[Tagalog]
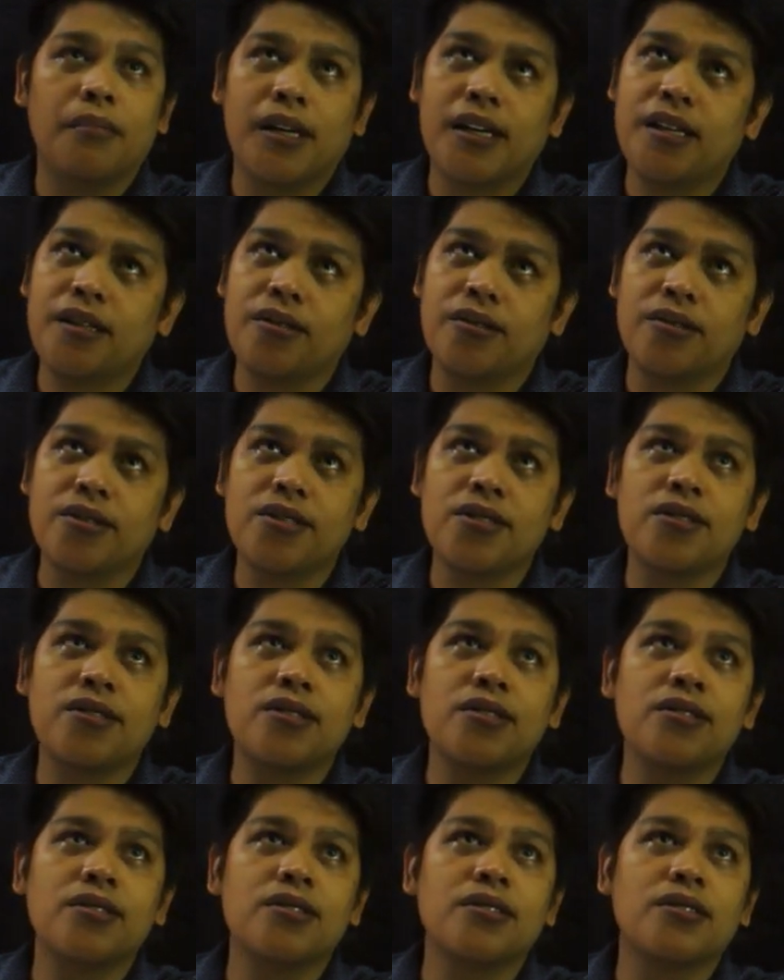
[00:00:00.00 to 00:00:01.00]

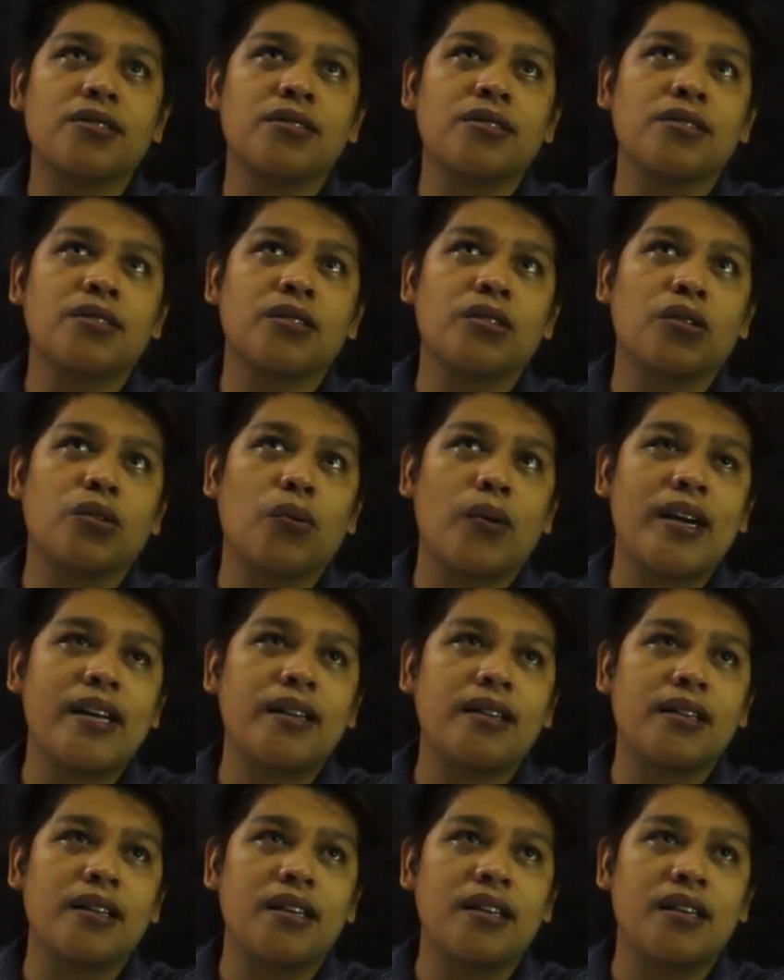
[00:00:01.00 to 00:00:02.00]
minus
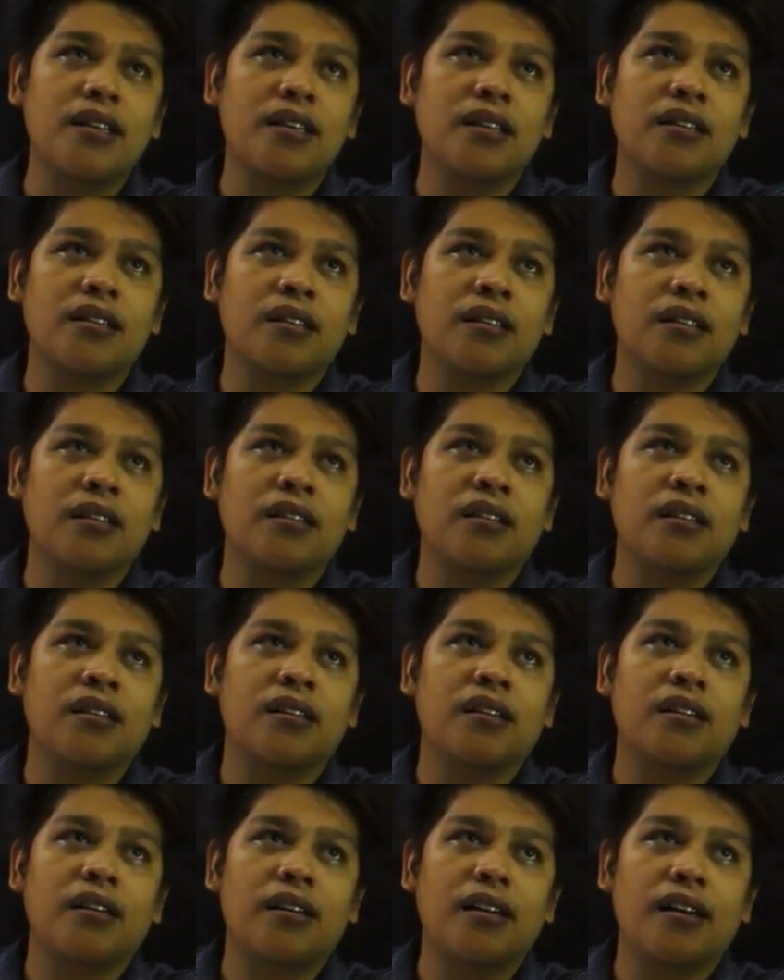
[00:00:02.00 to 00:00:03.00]

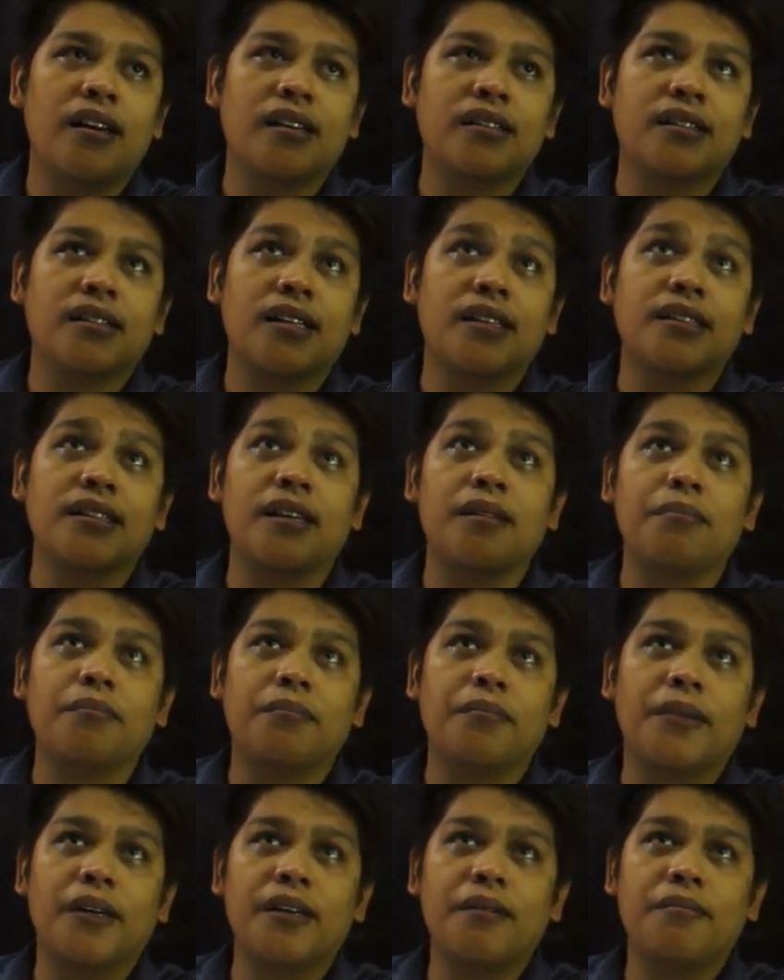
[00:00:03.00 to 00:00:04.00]
20x
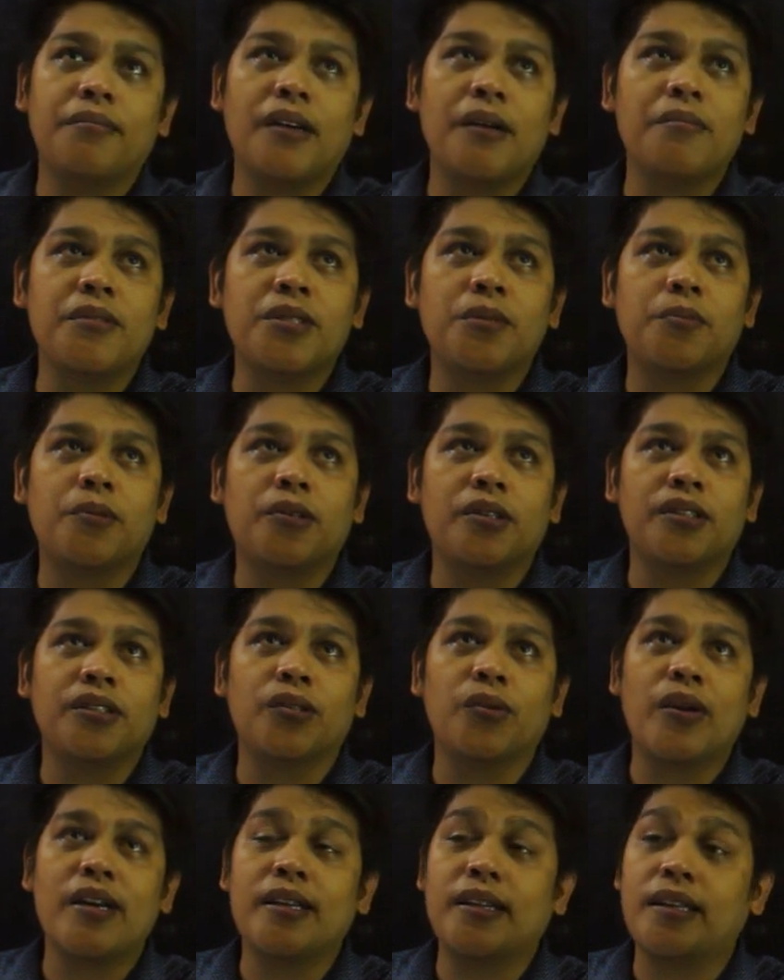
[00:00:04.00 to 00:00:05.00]
kasi 5 times 4
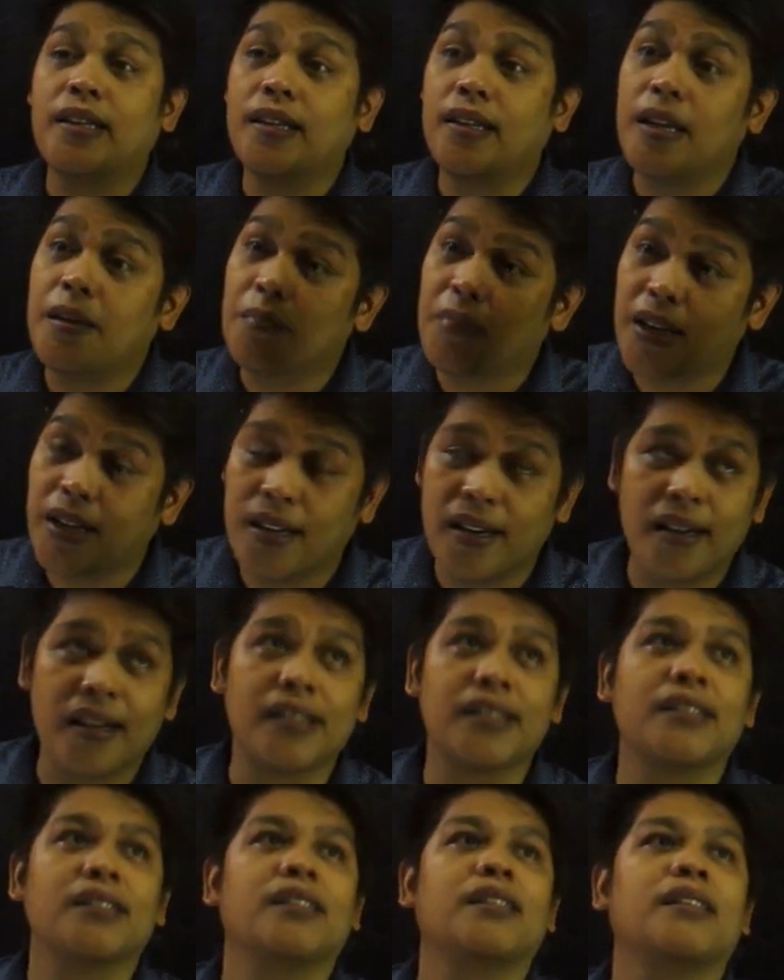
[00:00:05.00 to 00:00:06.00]
is 20 then may
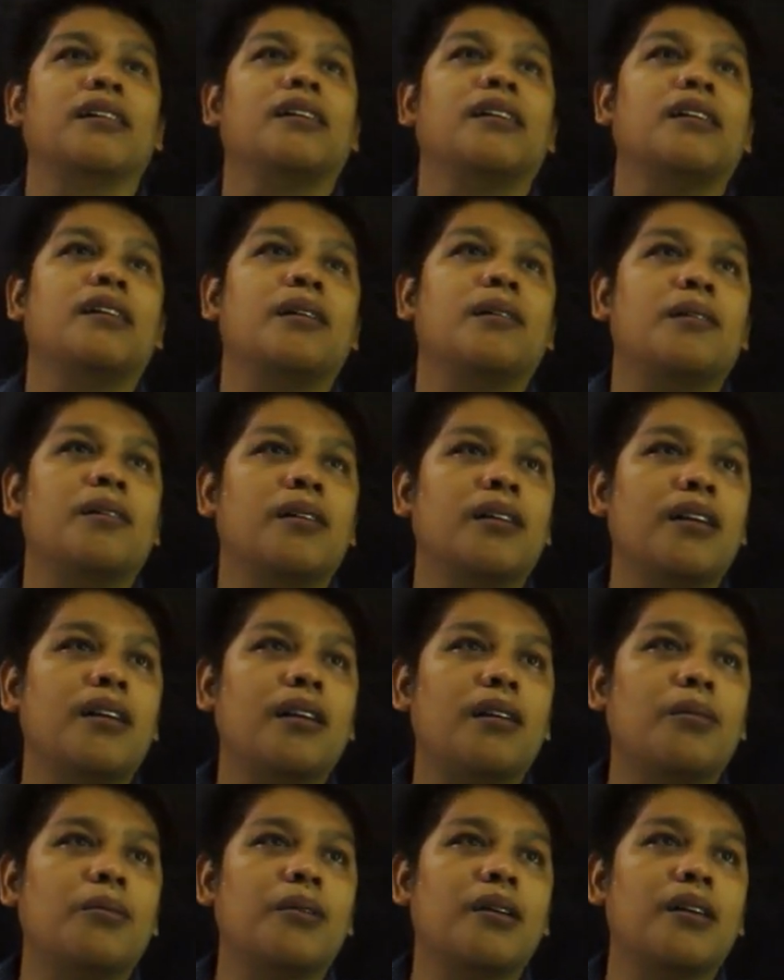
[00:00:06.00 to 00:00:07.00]
x
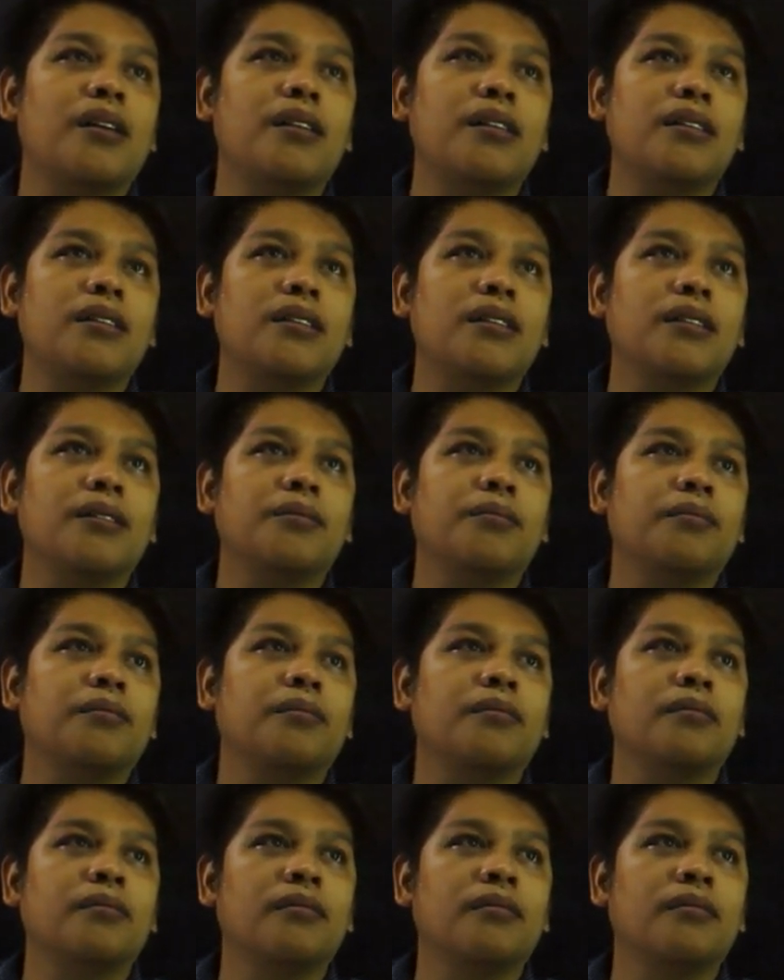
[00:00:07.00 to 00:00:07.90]
equals